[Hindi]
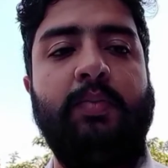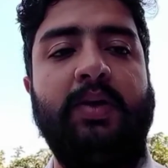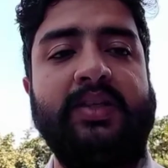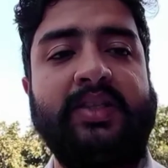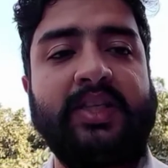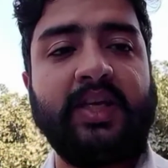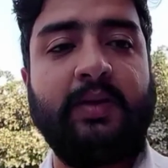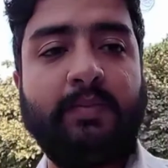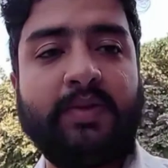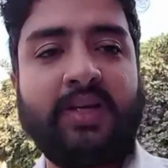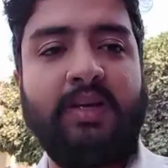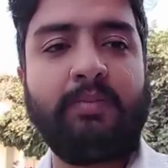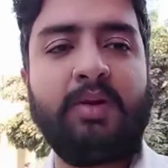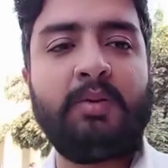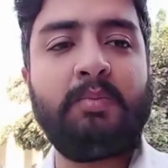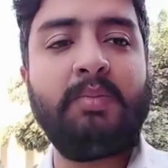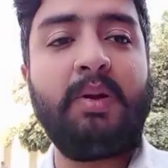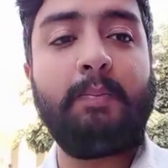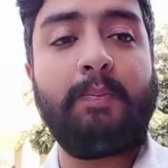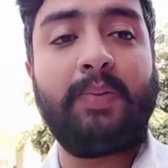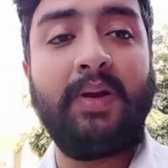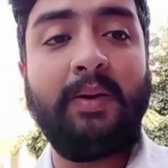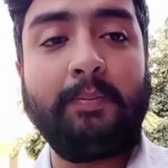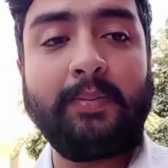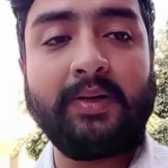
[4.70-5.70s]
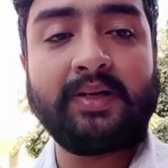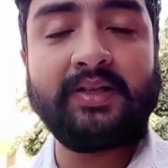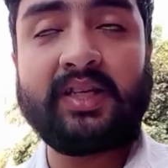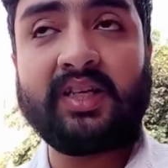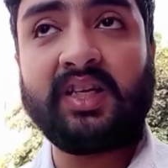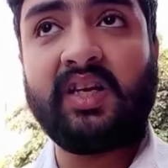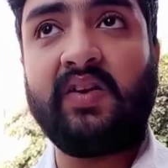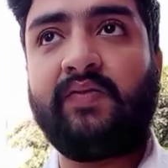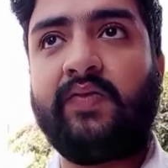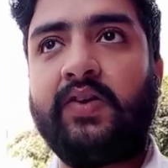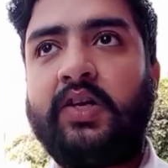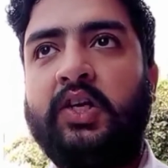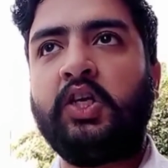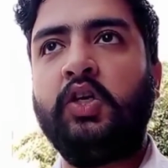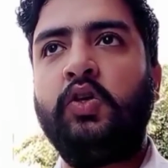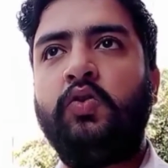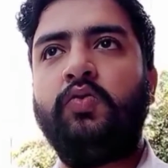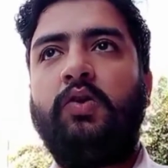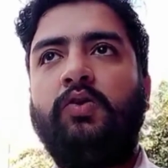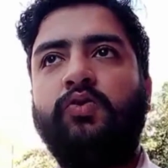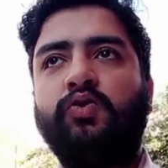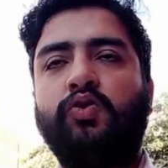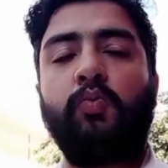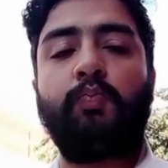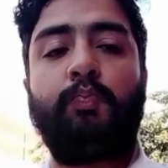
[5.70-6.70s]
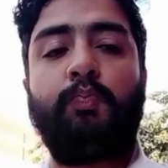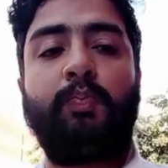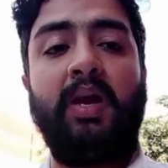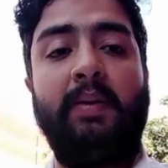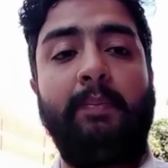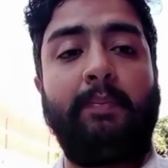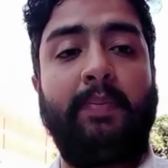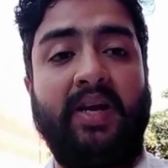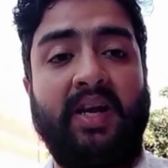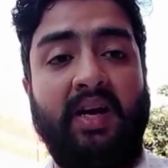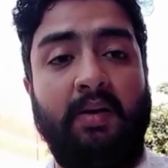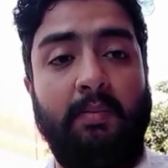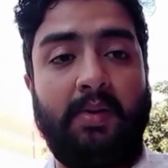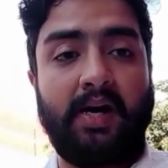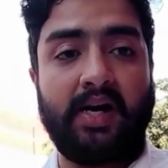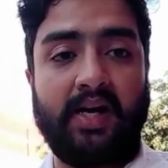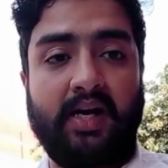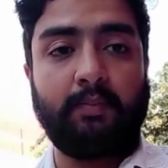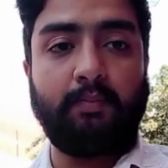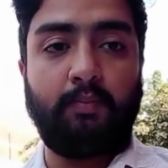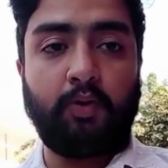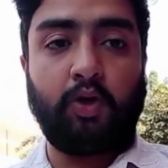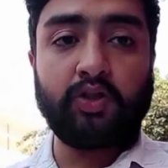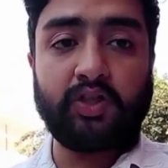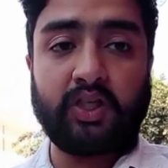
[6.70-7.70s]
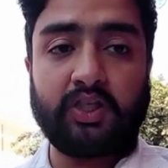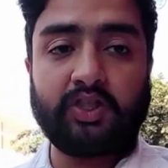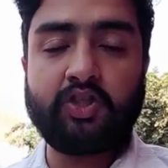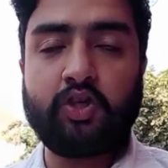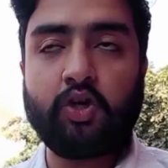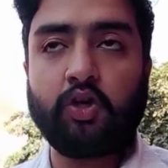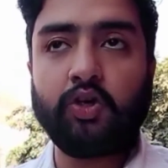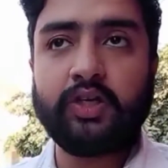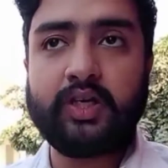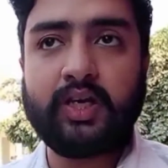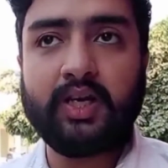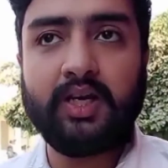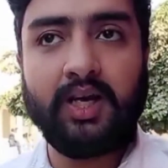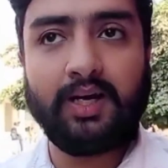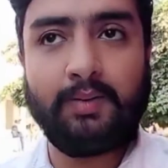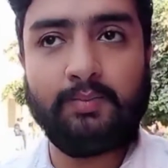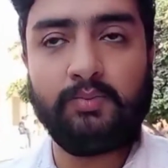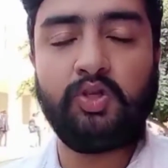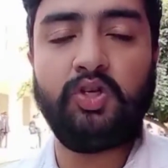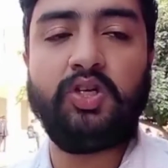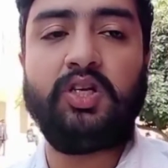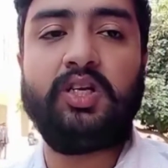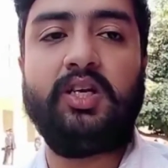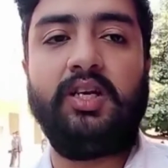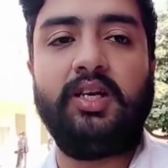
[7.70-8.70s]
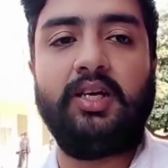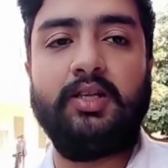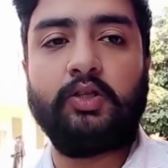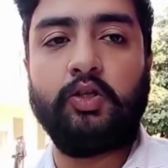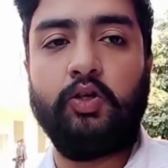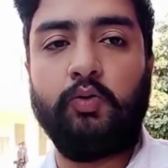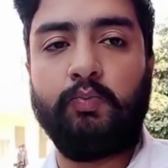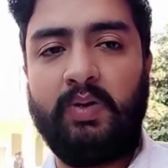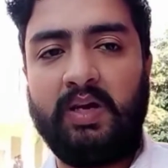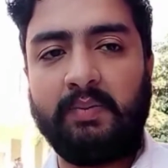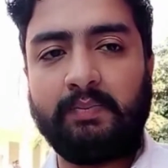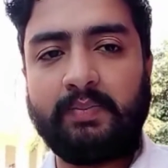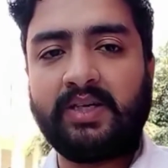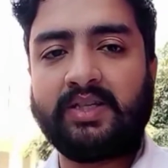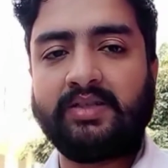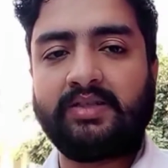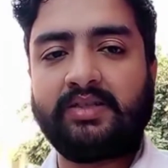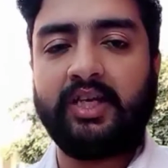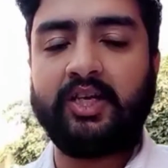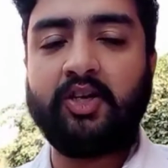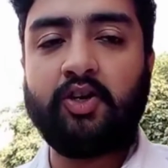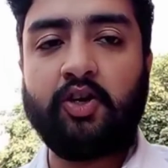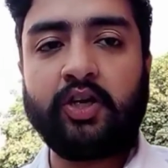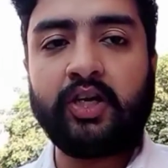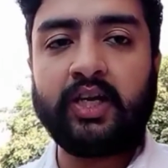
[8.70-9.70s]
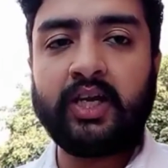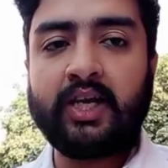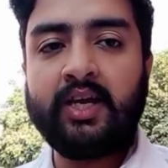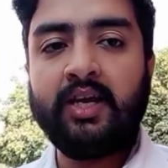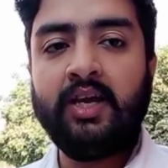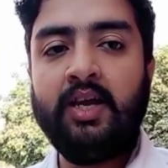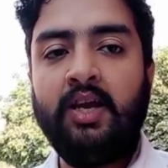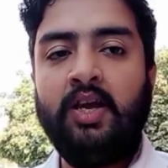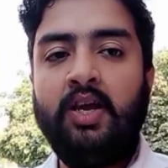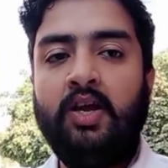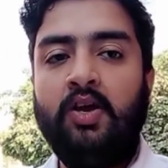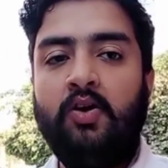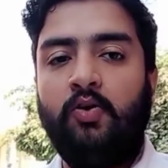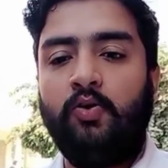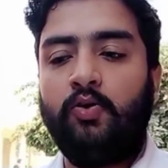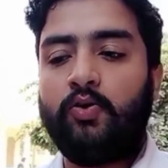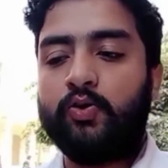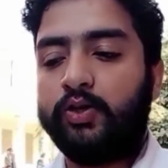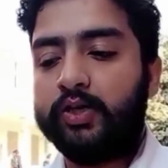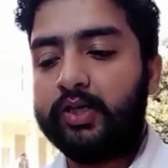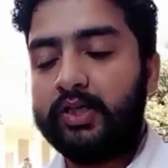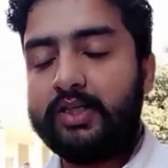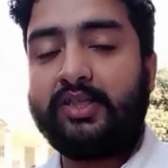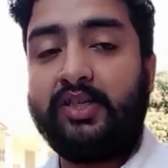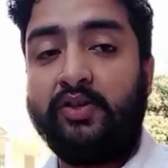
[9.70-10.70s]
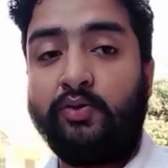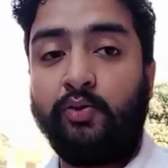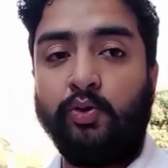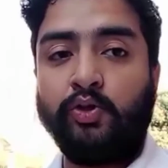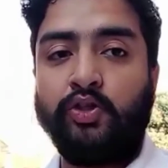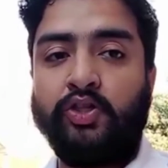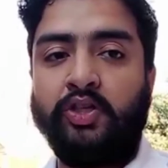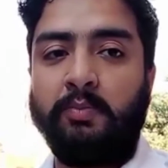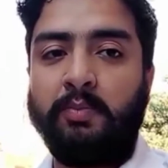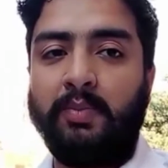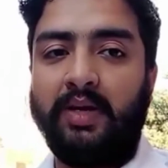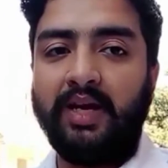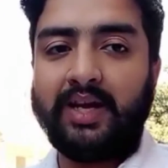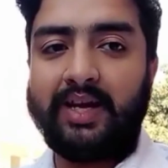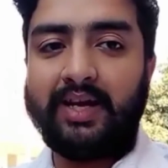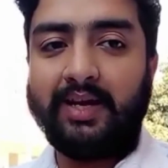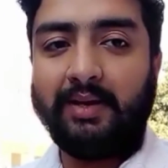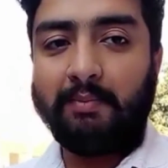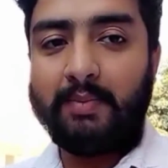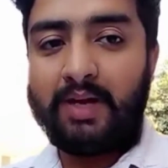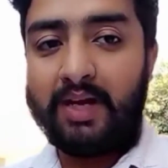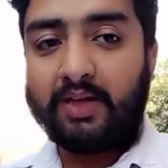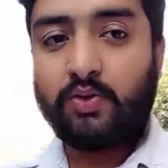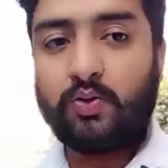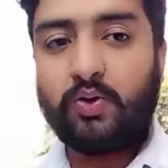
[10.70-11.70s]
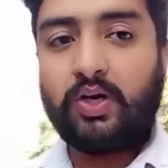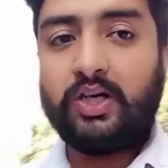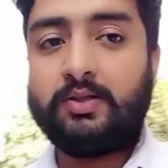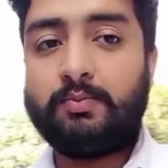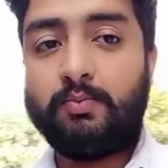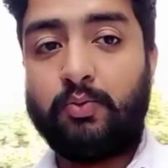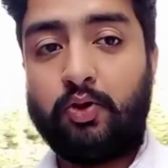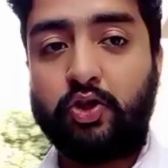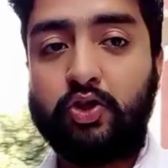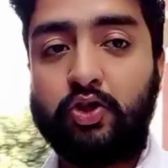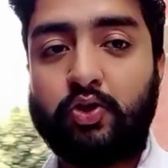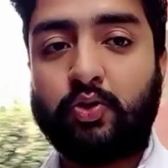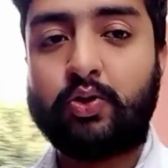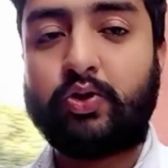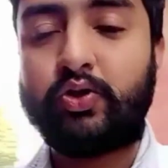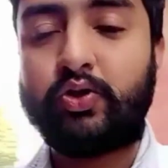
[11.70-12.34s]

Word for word: बस अभी अभी मैं पेपर दे के फ्री हुआ तो पेपर हमारा बहुत अच्छा हो गया अल्हम्दुलिल्लाह तो पेपर सही हो गया और इसी खुशी में मैं तो आज बहुत